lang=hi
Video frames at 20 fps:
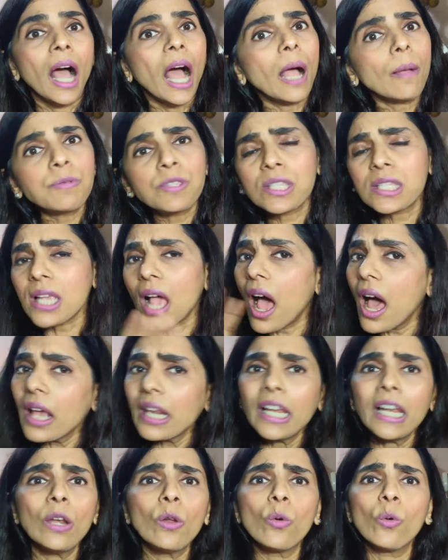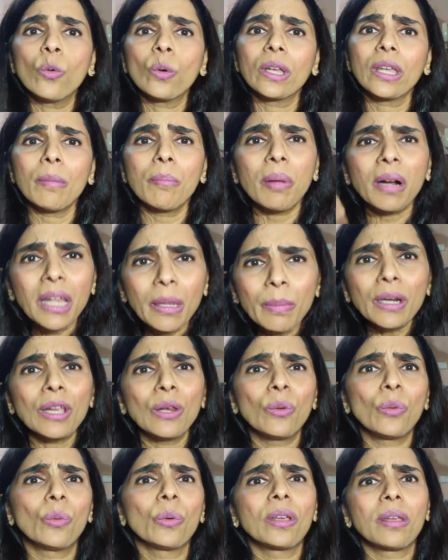आप सारे लोगों के बड़े
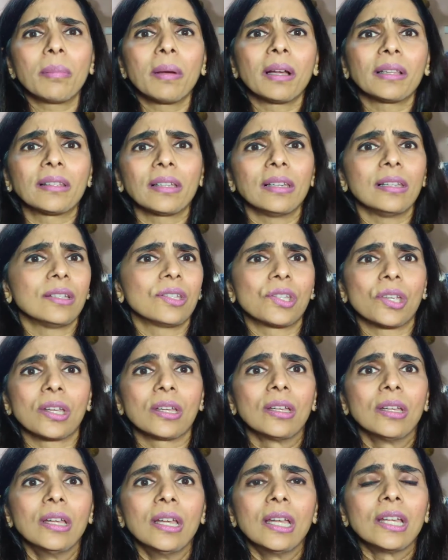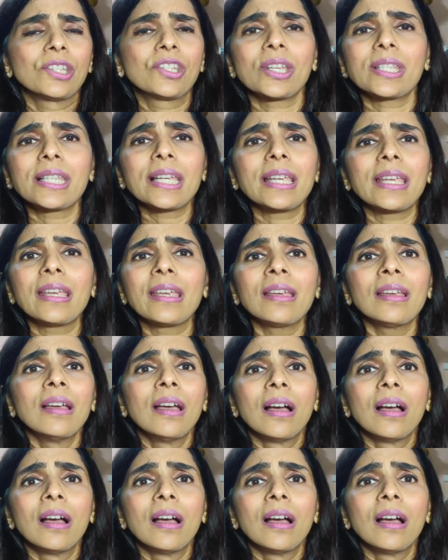बड़े लोगों की बातें लीजिए जैसे कि